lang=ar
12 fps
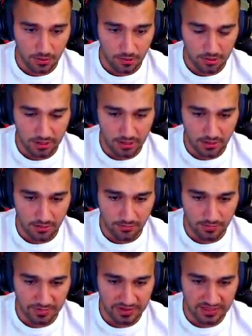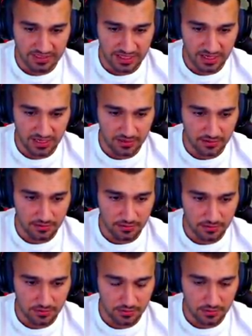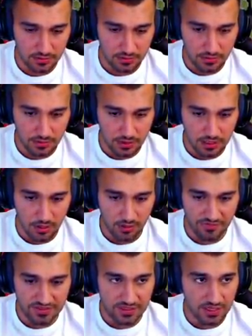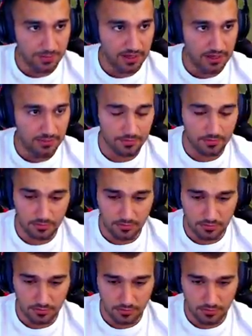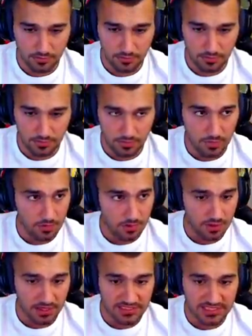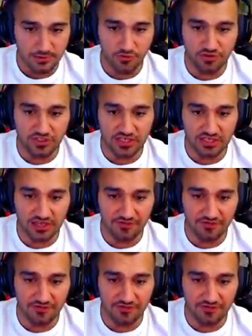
اوكي بدنا سلاح هون في سلاح معلم يا سلام شوفوا شنطة